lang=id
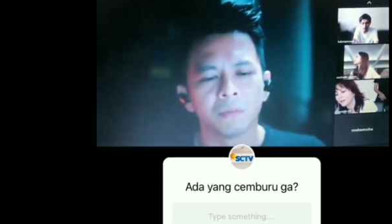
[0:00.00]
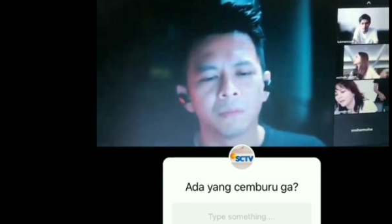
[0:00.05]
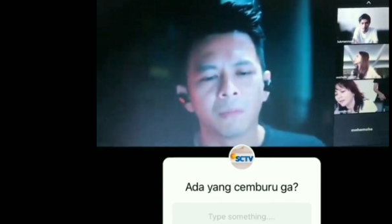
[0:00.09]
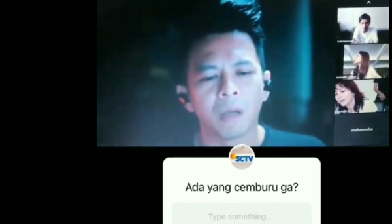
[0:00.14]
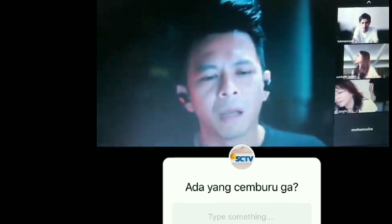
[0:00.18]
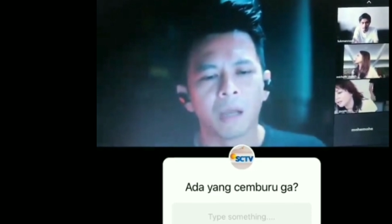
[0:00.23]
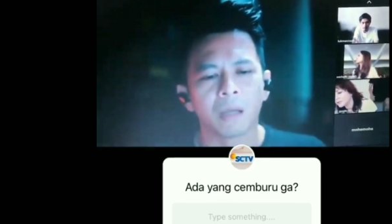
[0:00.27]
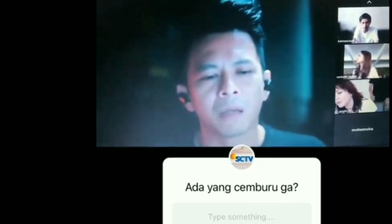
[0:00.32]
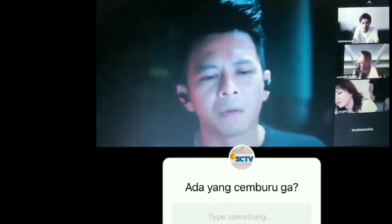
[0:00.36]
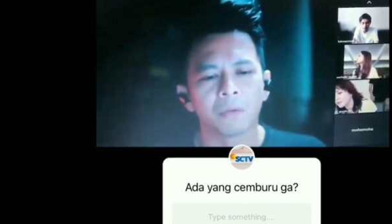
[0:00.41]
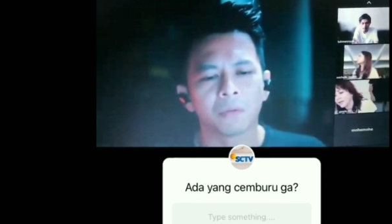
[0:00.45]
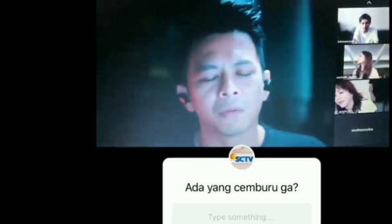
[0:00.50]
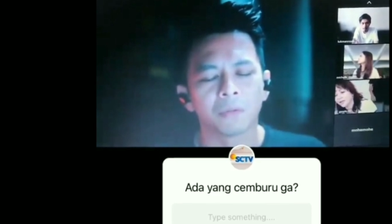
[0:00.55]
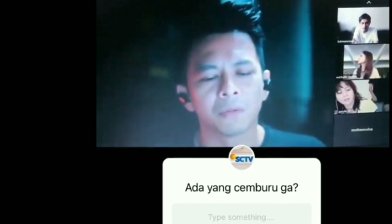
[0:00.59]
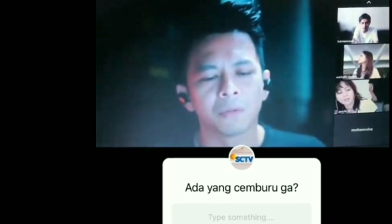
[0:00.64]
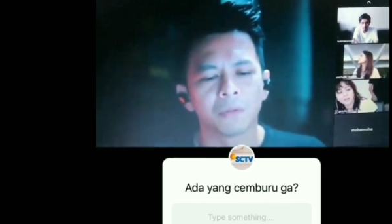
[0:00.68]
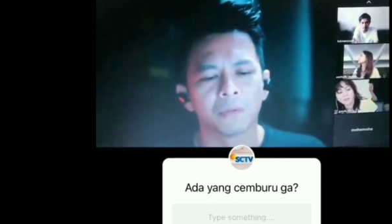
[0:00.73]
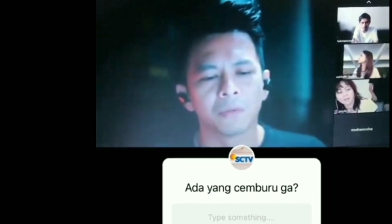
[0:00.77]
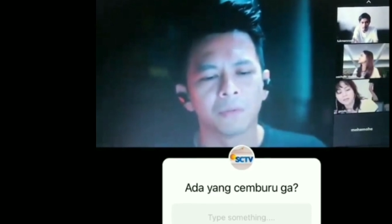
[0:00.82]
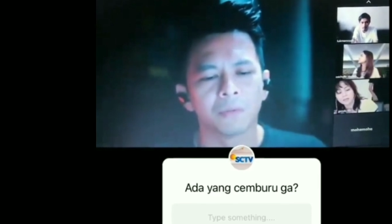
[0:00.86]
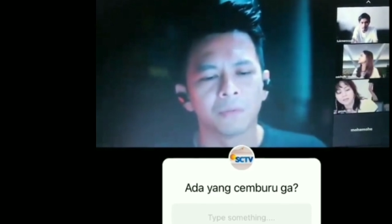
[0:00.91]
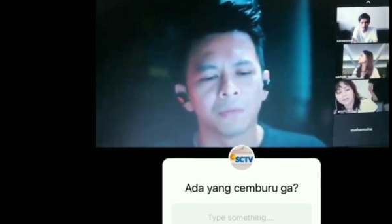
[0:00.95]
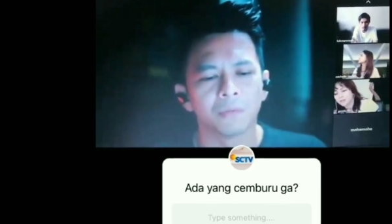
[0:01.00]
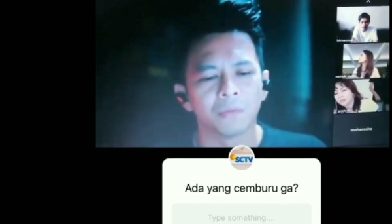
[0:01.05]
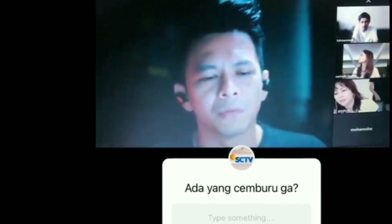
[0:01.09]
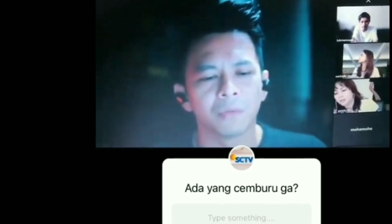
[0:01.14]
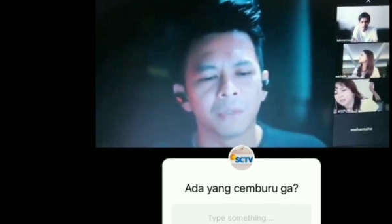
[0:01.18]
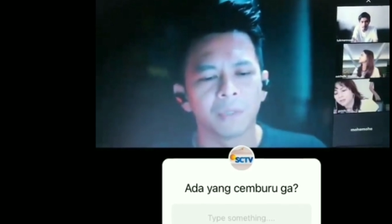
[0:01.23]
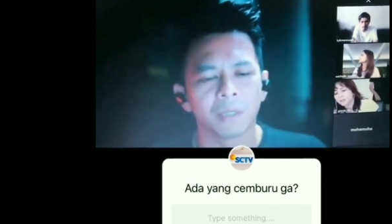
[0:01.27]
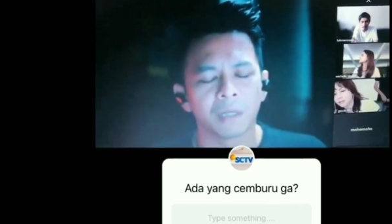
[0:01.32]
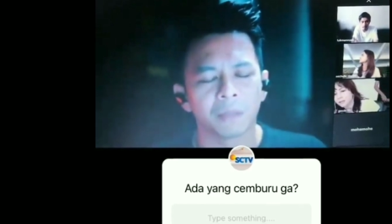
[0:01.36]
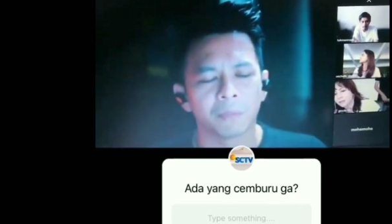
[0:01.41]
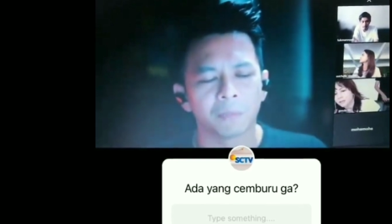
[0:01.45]
harus juga
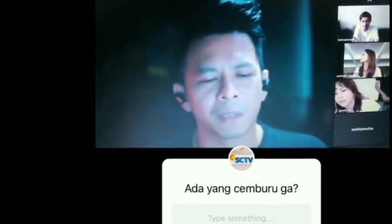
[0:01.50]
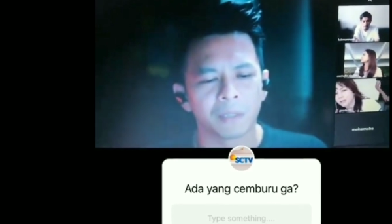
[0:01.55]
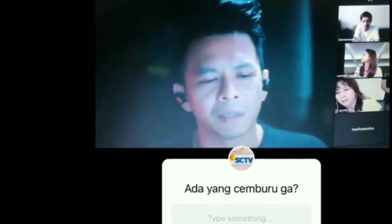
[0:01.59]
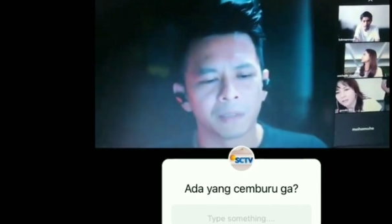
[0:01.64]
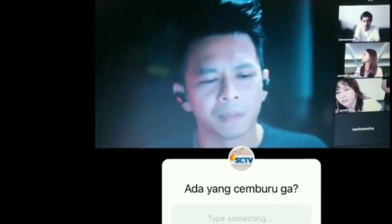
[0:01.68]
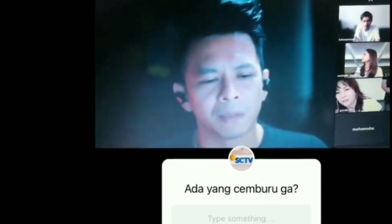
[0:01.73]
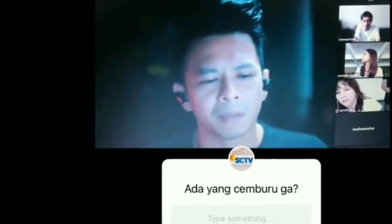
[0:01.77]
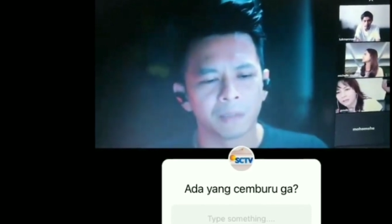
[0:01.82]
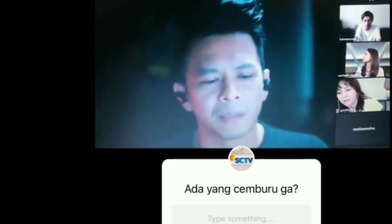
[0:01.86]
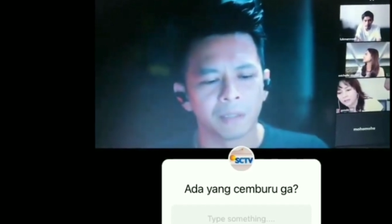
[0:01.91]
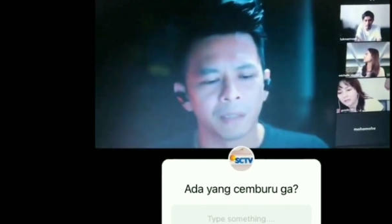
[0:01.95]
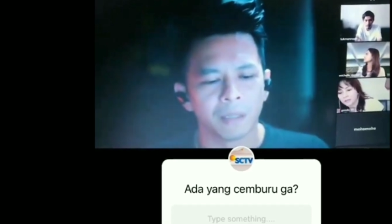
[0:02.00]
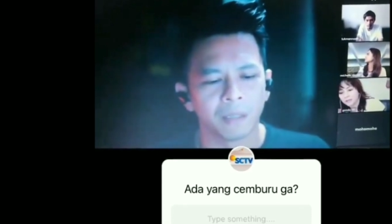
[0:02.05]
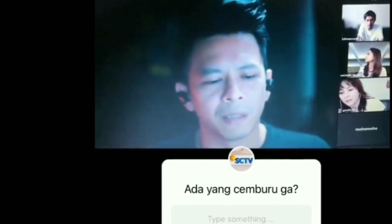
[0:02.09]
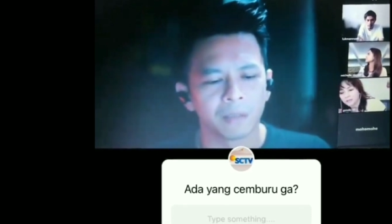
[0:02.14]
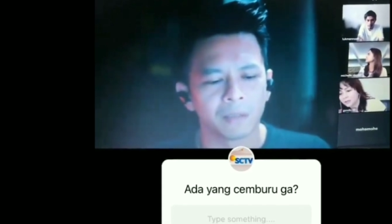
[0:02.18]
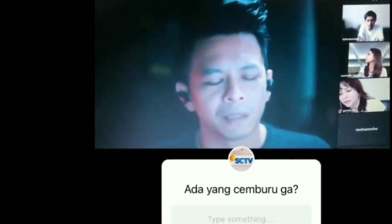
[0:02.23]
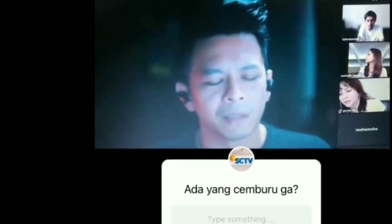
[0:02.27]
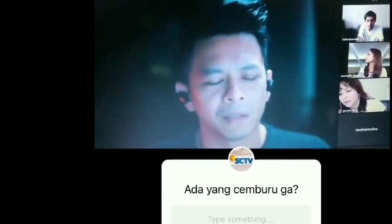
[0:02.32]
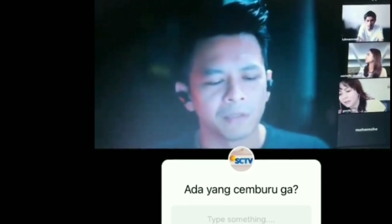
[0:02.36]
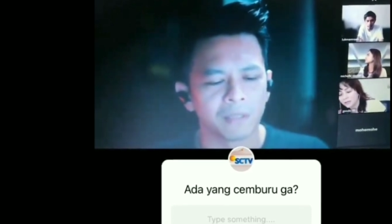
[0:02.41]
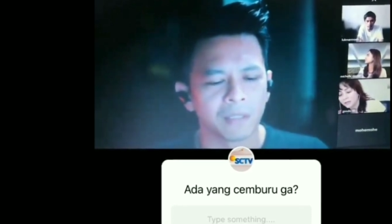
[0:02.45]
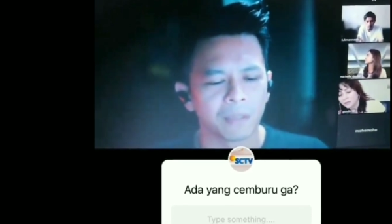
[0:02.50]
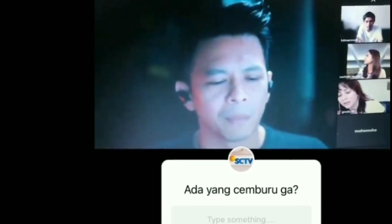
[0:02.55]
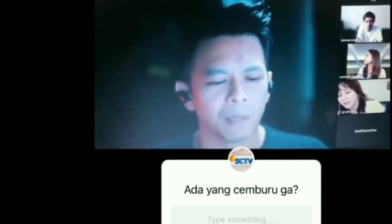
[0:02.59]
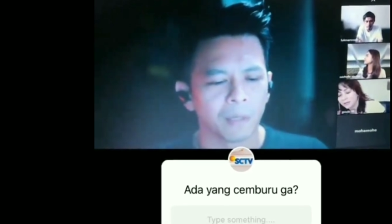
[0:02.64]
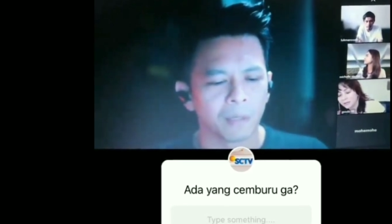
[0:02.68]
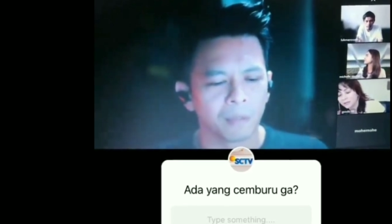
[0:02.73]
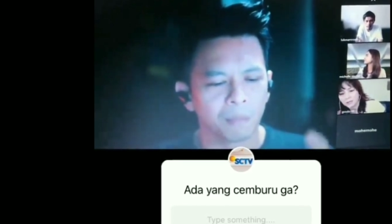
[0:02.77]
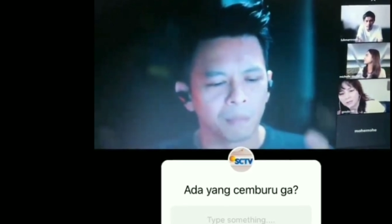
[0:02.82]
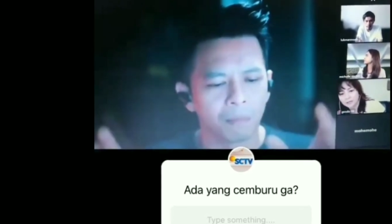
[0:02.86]
represent uh, tapi sama